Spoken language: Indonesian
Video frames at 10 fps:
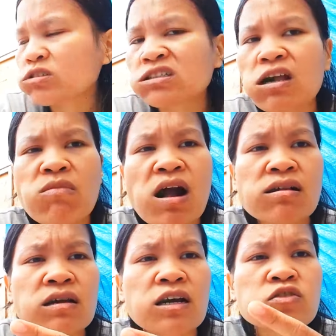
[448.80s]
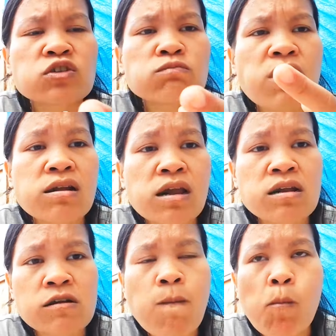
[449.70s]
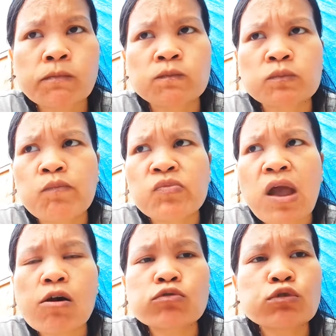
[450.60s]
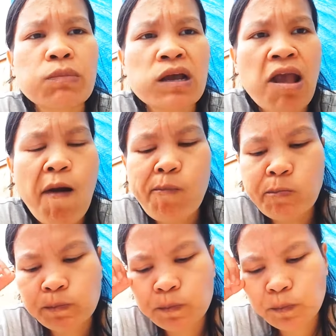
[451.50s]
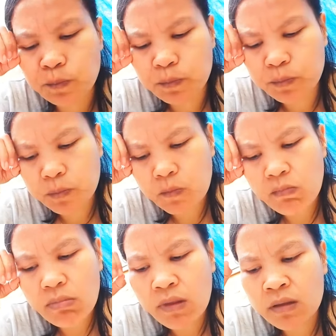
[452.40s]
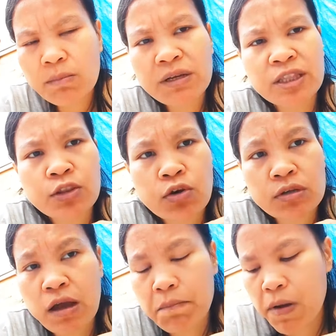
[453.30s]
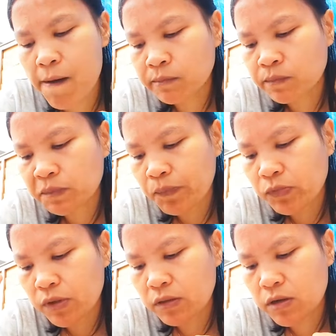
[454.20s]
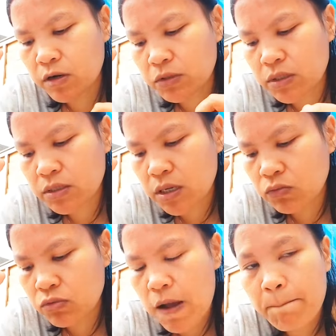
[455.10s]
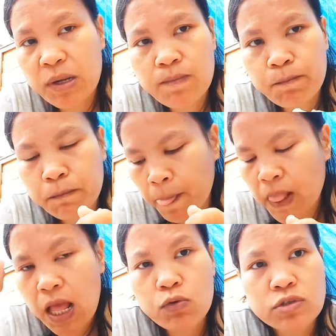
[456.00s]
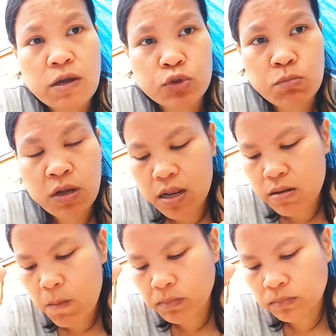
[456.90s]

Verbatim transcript: dan sama halnya kasus mbaknya ini aku lupa ya nama tiktoknya apa nanti kalau misalnya aku dapat aku cantumkan